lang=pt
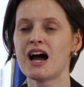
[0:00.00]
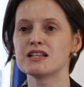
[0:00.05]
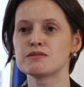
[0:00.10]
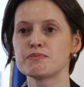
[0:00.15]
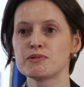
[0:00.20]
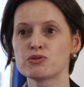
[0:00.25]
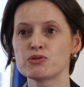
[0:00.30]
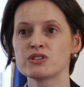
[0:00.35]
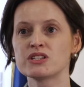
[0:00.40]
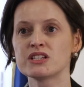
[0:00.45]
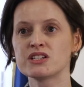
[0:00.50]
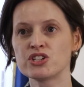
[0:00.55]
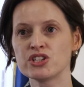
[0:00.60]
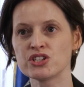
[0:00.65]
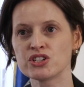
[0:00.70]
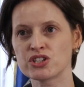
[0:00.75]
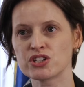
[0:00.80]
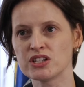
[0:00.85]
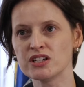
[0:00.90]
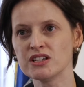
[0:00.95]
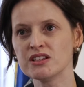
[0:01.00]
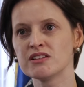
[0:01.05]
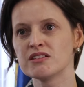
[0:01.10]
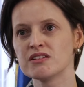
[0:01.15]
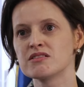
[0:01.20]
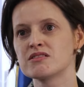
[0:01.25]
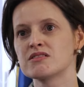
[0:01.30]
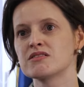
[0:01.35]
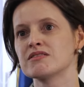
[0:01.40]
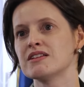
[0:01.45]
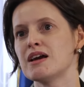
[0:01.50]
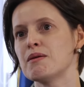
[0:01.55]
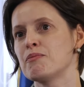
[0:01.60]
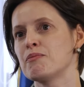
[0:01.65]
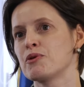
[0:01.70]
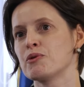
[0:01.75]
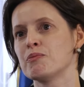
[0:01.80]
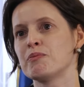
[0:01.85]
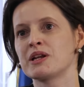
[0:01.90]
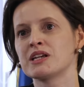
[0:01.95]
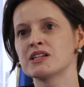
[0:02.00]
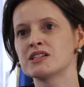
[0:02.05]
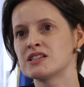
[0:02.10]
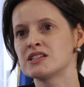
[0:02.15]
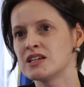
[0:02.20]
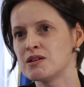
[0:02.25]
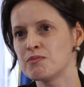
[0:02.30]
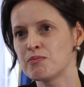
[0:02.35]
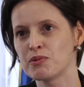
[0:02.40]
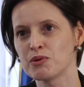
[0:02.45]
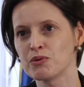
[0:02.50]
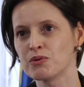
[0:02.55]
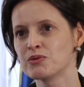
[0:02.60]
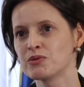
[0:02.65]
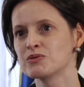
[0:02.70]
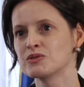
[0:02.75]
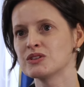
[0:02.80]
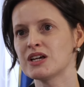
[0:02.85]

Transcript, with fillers: as pessoas atingidas, né, por princípio,